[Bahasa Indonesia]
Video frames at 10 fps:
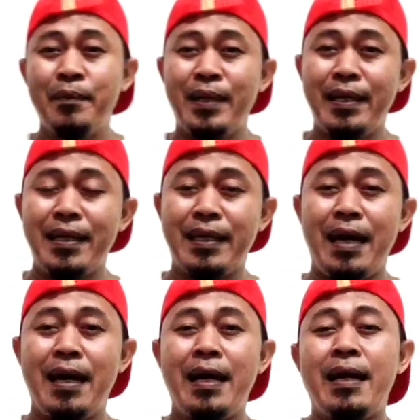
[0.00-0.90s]
bener
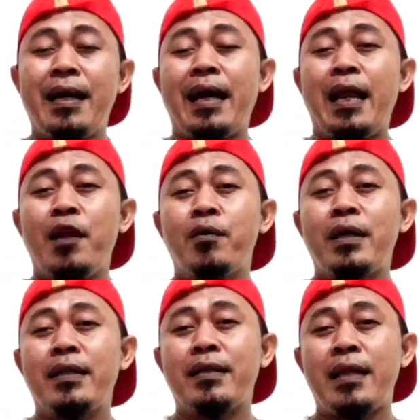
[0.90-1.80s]
nggak?
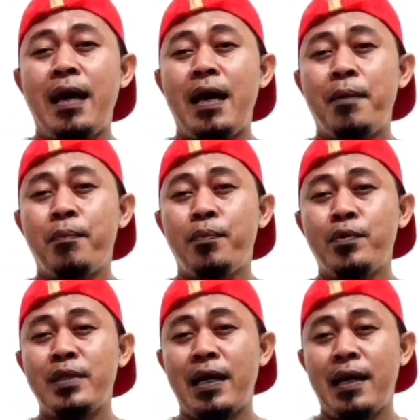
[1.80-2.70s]
Kalau kita
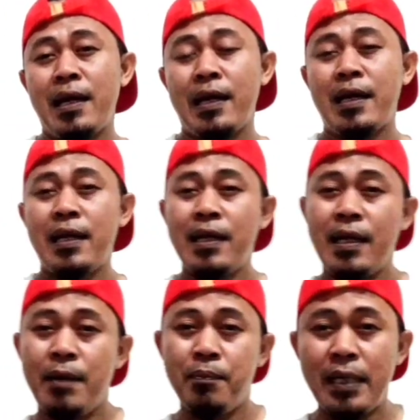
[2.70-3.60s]
punya
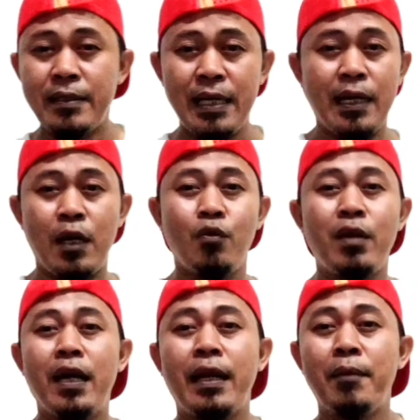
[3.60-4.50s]
pacar yang
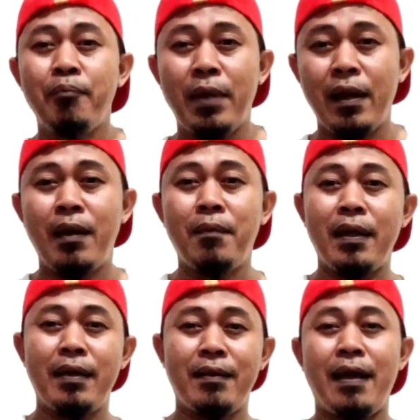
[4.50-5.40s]
udah nempel
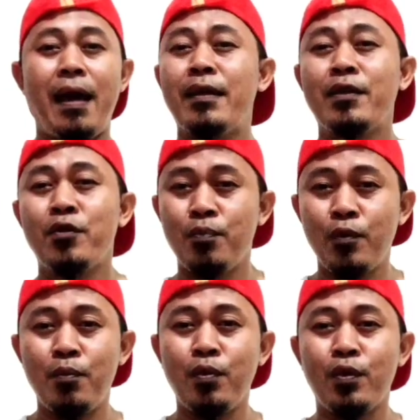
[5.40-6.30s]
sama kita itu
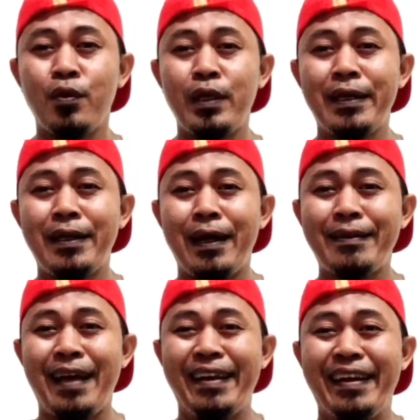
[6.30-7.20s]
pun butuh
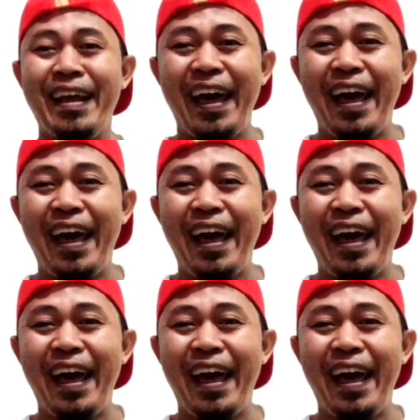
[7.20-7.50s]
ikatan